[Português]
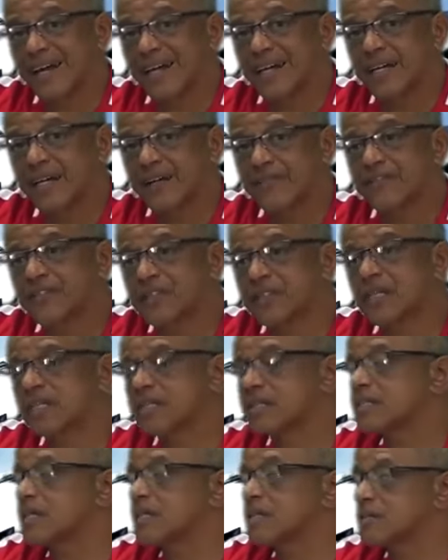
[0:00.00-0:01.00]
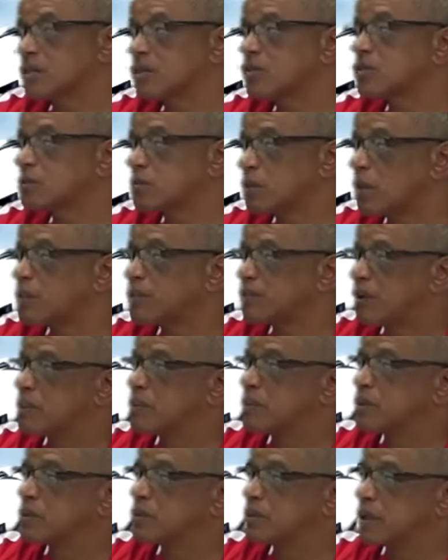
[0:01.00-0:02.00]
revitalização do próprio
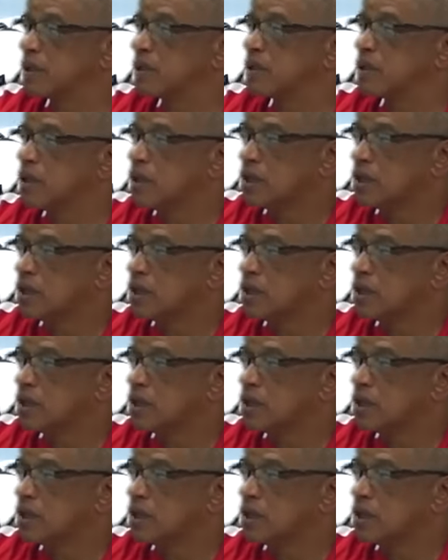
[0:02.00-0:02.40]
Fabril, né?